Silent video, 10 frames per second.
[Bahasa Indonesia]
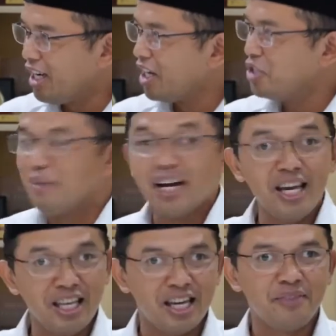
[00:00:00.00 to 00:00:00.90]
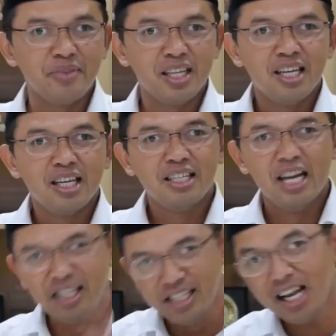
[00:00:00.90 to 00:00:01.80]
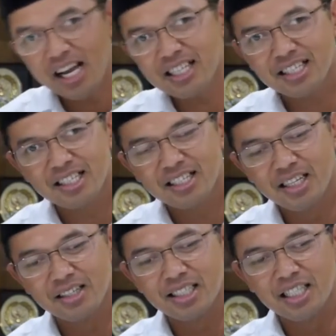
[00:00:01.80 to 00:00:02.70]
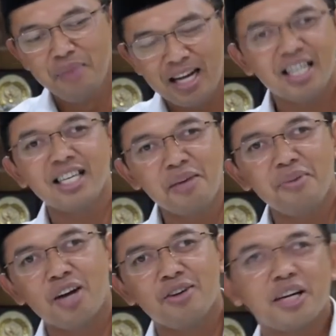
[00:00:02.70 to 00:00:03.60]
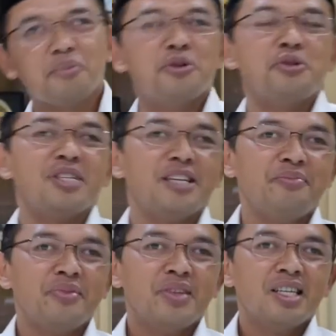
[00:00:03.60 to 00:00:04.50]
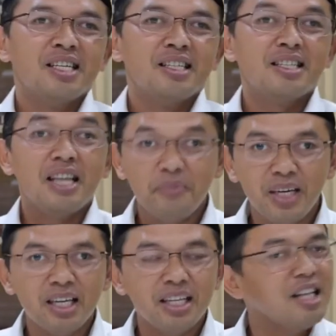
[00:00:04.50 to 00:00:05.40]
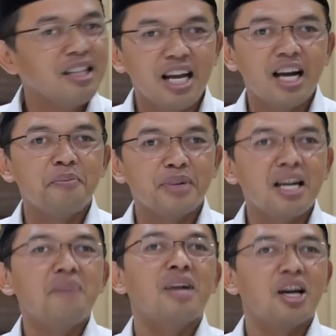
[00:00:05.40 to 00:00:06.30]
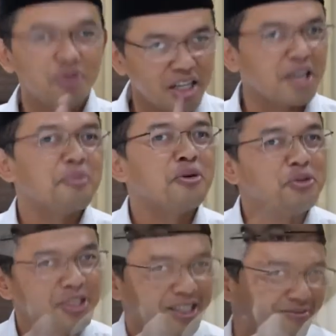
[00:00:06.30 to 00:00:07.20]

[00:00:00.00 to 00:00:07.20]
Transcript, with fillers: dan sebagainya dan jelas e, di mana kita melakukan revolusi. Tetapi kita tidak akan pernah melakukan revolusi.